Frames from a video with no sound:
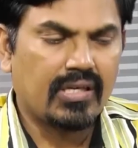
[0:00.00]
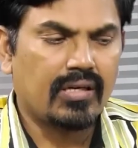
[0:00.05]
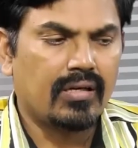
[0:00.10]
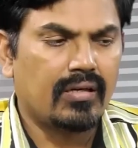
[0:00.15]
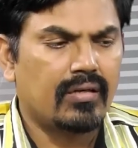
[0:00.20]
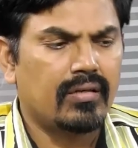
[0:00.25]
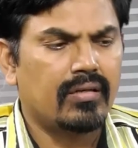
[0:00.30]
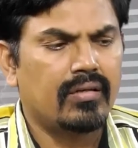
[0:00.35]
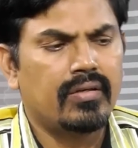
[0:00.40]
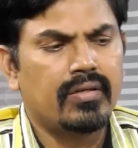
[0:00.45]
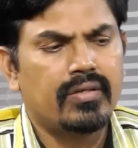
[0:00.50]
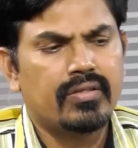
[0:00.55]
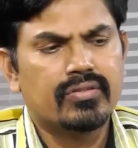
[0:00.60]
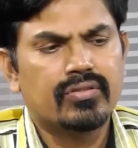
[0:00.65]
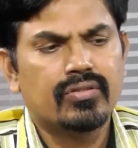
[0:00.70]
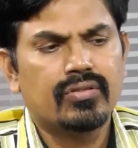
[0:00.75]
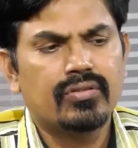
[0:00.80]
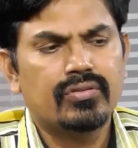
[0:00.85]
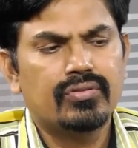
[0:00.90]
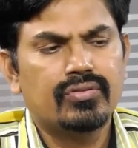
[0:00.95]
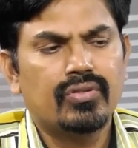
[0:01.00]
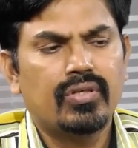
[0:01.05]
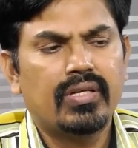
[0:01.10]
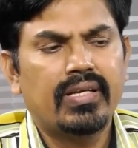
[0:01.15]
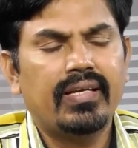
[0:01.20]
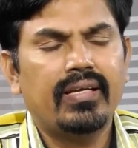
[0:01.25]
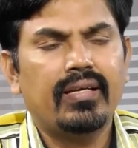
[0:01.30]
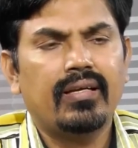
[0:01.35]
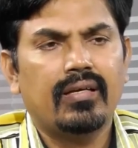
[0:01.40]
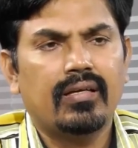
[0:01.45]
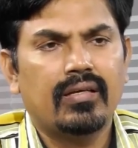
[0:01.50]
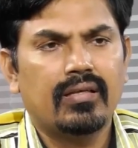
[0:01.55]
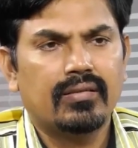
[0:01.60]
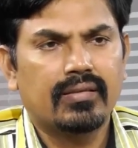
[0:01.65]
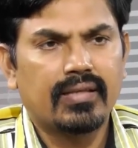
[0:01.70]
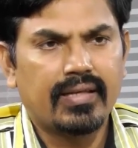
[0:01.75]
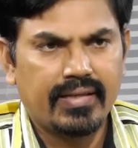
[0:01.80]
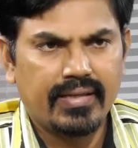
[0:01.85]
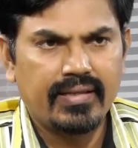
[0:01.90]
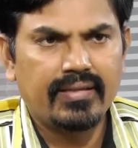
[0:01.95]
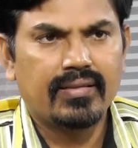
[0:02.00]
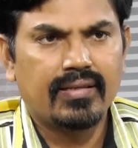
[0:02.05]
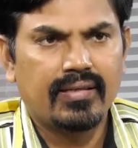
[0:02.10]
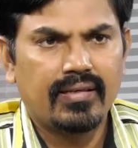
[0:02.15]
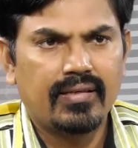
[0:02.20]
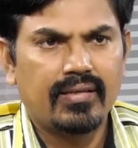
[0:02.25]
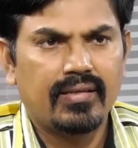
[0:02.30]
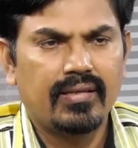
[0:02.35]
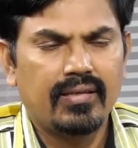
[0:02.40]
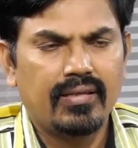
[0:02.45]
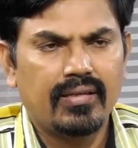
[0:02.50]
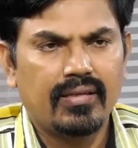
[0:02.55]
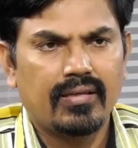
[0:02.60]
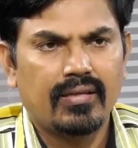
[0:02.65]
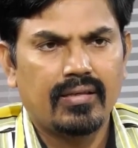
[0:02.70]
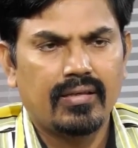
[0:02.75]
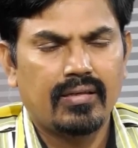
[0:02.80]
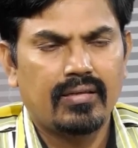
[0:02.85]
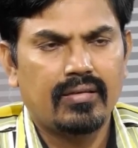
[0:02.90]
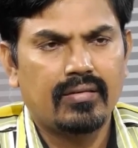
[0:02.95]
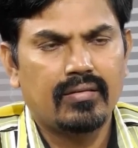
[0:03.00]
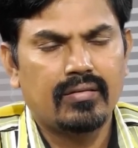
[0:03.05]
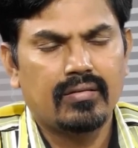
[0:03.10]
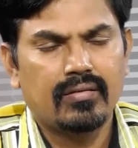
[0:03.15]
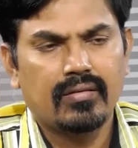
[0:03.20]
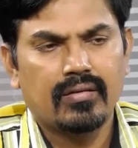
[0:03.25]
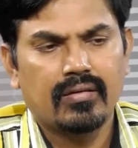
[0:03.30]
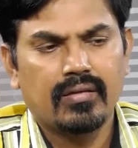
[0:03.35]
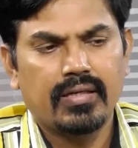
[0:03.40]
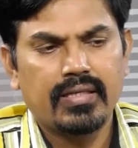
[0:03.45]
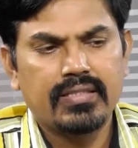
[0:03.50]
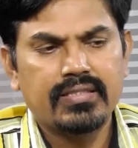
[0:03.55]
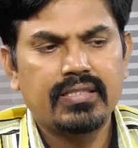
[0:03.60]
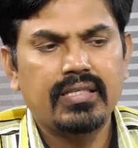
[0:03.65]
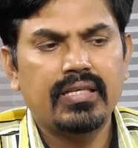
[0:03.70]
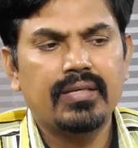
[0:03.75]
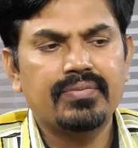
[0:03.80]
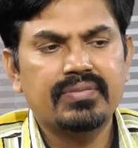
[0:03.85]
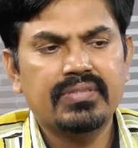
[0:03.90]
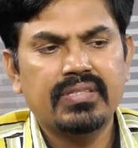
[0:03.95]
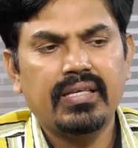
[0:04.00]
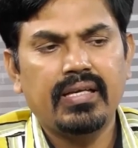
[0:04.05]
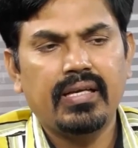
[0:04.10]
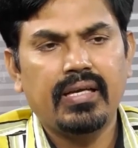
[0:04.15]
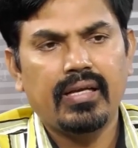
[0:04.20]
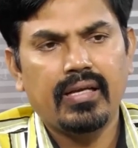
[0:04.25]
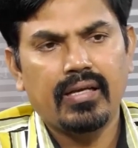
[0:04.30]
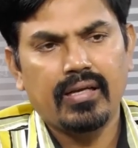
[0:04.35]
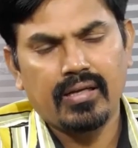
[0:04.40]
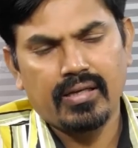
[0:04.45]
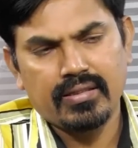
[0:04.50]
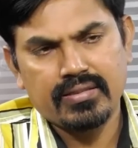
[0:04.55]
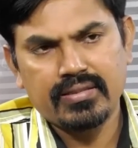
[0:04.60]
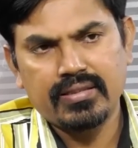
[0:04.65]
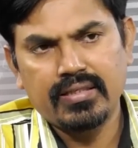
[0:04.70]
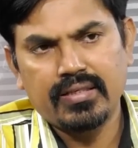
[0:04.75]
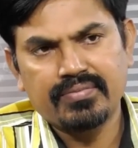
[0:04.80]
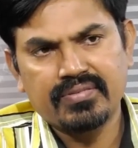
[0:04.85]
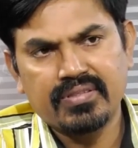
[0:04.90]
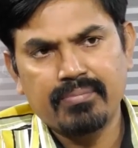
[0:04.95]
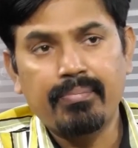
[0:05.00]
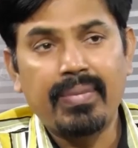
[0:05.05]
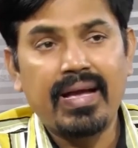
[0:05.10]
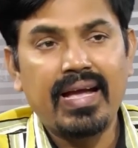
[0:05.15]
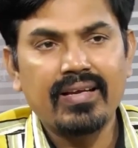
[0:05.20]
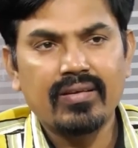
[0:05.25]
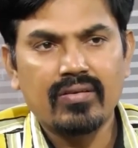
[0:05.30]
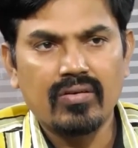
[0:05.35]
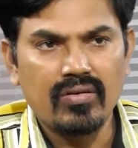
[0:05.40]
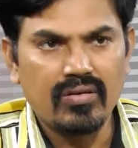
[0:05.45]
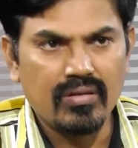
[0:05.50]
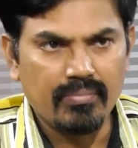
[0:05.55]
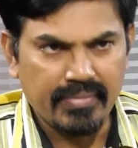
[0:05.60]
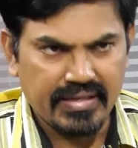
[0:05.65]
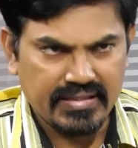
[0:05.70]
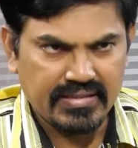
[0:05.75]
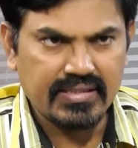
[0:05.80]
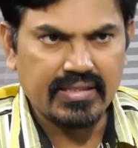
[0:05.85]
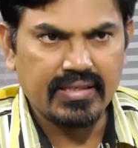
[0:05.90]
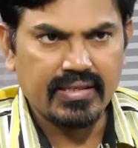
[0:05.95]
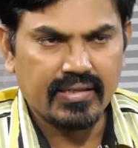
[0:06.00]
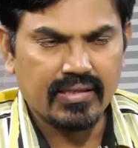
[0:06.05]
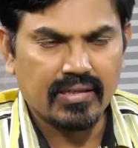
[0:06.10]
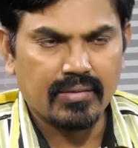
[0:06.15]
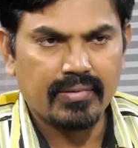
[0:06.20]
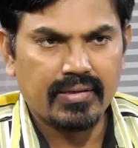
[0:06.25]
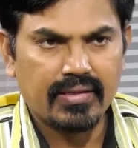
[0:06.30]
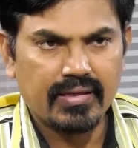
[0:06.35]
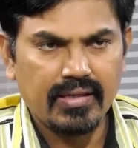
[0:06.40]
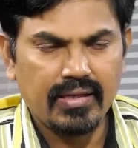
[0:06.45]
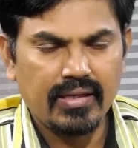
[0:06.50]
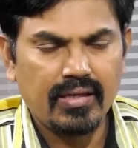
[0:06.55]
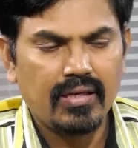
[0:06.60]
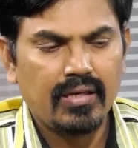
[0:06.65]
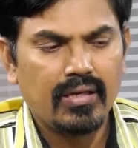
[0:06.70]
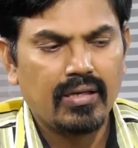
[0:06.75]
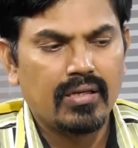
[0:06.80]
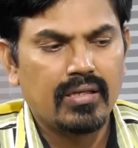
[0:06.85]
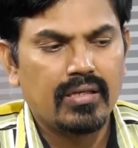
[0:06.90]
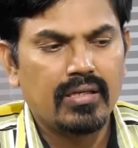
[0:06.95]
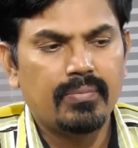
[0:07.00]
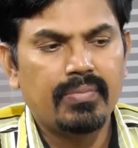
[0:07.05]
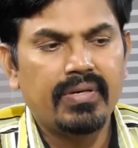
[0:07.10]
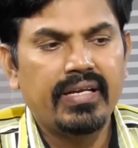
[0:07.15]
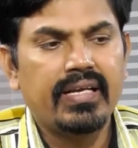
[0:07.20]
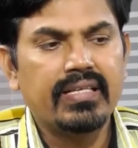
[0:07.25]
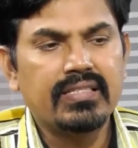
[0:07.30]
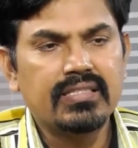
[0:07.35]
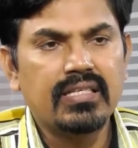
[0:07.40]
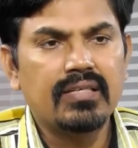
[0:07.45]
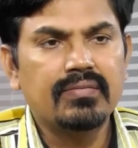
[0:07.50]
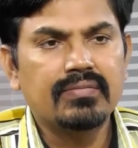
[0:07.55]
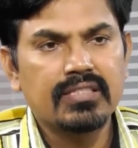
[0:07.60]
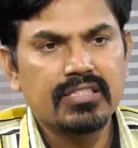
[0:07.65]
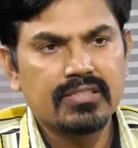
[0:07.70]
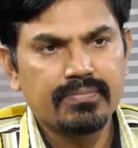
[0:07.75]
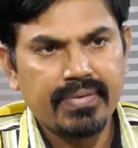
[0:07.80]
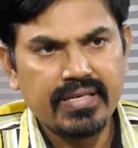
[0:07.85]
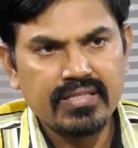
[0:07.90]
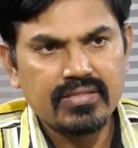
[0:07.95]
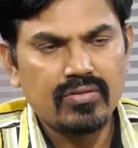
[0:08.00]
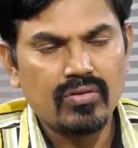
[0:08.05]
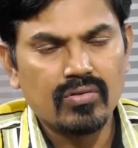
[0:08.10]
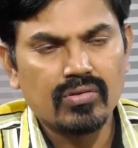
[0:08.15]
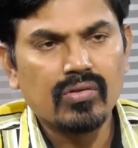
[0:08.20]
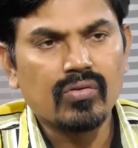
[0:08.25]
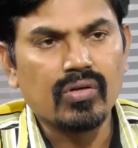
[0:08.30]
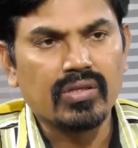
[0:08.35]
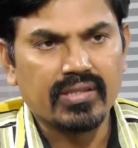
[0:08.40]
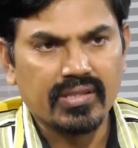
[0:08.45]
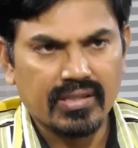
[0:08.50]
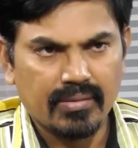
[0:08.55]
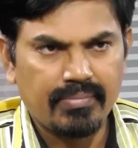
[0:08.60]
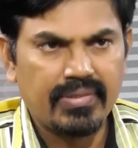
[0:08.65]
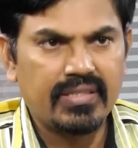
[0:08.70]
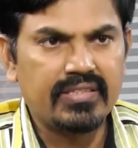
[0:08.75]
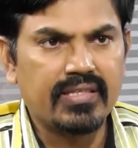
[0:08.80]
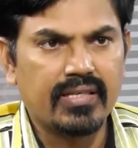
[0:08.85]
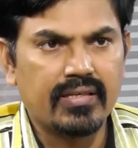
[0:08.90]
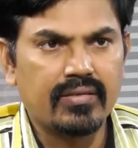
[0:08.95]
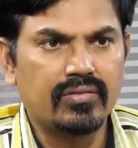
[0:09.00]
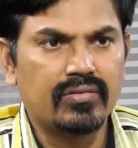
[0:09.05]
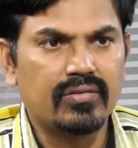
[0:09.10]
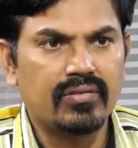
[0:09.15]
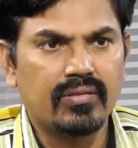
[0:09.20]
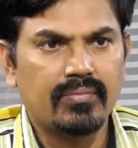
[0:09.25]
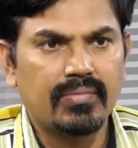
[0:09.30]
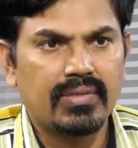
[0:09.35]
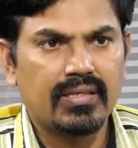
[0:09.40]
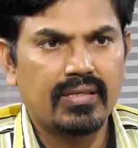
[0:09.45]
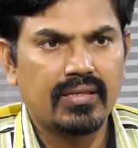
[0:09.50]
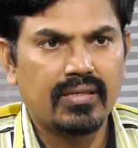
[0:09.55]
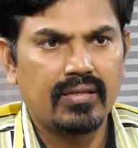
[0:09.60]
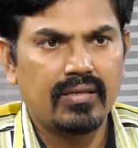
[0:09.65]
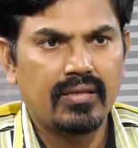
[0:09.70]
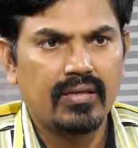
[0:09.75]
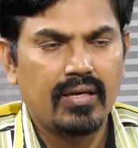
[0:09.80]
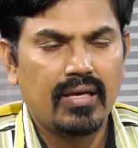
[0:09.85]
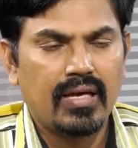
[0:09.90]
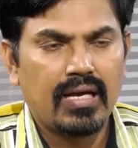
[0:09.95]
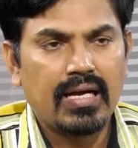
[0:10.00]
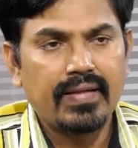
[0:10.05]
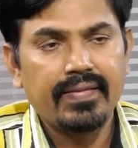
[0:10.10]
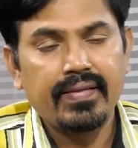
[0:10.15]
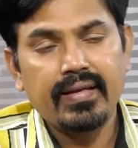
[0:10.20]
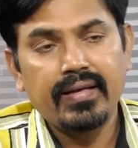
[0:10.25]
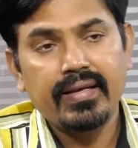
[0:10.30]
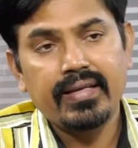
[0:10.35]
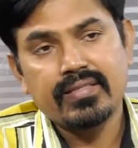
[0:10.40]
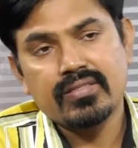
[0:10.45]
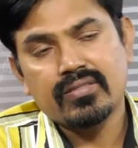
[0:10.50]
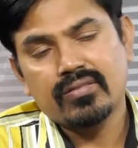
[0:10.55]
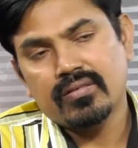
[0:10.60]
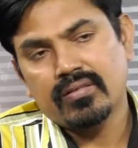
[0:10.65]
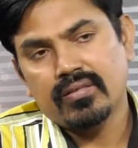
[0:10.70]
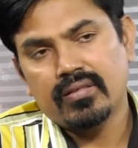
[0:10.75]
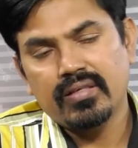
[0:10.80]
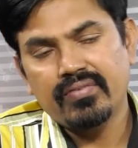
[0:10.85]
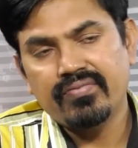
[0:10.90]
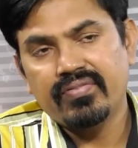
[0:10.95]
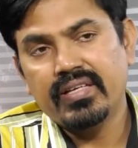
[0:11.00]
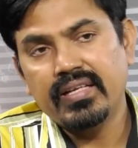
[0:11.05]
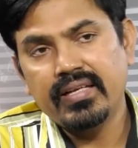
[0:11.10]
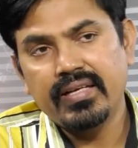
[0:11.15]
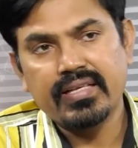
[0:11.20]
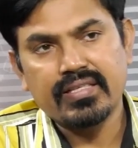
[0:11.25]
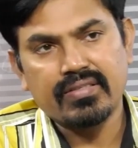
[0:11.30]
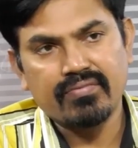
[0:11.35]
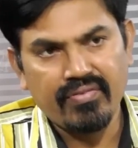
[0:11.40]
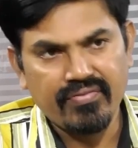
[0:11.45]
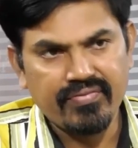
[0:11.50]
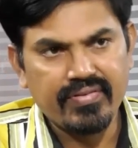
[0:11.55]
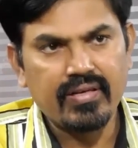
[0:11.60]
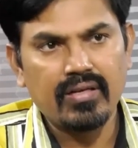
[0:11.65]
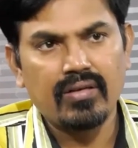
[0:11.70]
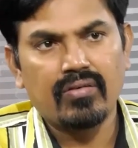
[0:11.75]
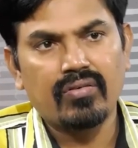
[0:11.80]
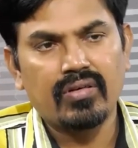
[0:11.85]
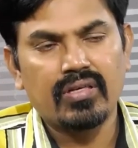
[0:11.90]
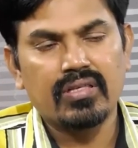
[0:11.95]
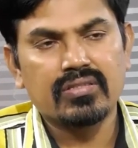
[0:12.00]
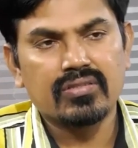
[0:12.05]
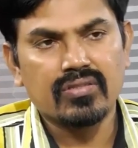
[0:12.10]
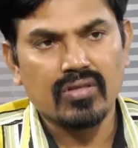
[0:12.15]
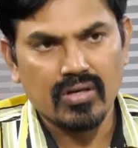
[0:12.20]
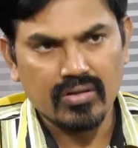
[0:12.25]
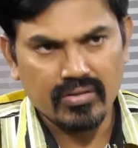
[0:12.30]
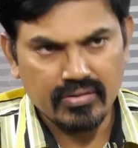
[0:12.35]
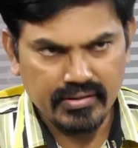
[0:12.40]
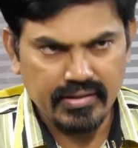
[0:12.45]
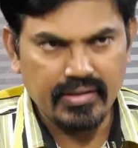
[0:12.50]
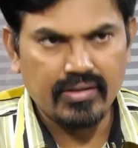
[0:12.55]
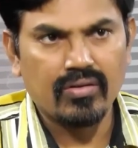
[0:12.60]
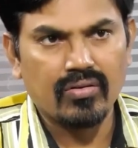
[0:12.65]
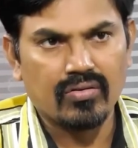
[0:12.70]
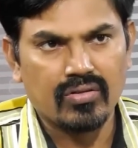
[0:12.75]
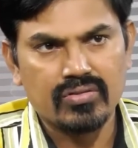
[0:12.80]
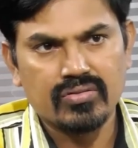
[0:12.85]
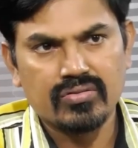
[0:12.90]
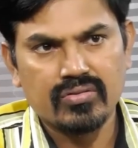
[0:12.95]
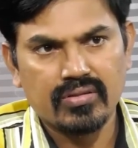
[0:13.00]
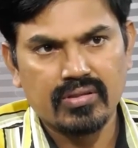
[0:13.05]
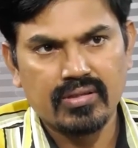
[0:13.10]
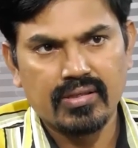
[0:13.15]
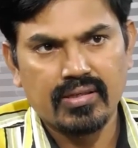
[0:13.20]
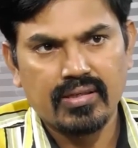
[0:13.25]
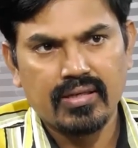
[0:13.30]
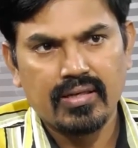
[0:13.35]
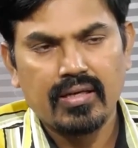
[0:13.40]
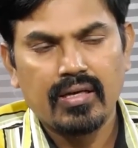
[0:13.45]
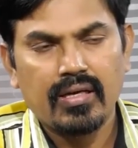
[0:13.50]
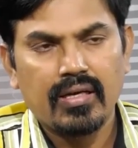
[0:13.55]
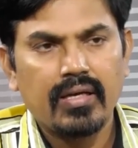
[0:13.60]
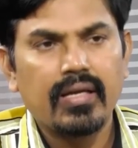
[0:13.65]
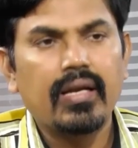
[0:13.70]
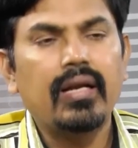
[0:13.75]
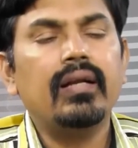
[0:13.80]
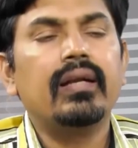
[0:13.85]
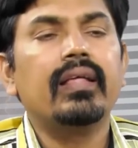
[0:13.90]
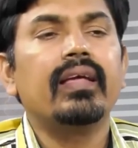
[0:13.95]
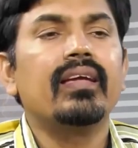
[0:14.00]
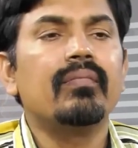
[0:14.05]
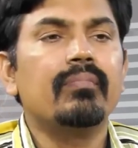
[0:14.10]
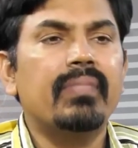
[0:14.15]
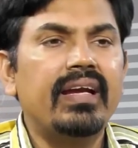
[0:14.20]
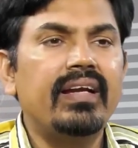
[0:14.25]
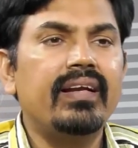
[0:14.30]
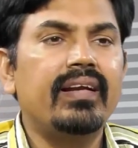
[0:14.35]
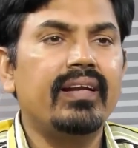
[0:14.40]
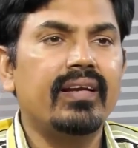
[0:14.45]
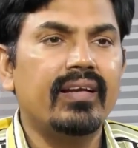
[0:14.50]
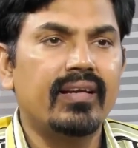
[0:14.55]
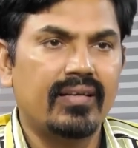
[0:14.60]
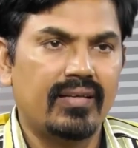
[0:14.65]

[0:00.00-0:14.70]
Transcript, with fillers: యా సో జూలై థర్టీన్త్నండి అండ్ హెచ్డిఎఫ్సి హెచ్డిఎఫ్సి బ్యాంక్ రెండు మెర్జని కాబట్టి ఇప్పుడు హెచ్డిఎఫ్సి స్పేస్లోకి కొత్త కంపెనీ జాయిన్ అవుతుంది అనమాట అది నెక్స్ట్ నిఫ్టీ నెక్స్ట్ ఫిఫ్టీలో ఉన్న స్టాక్ దీంట్లోకి వస్తుంది ఎల్టీఐ మైంట్రీ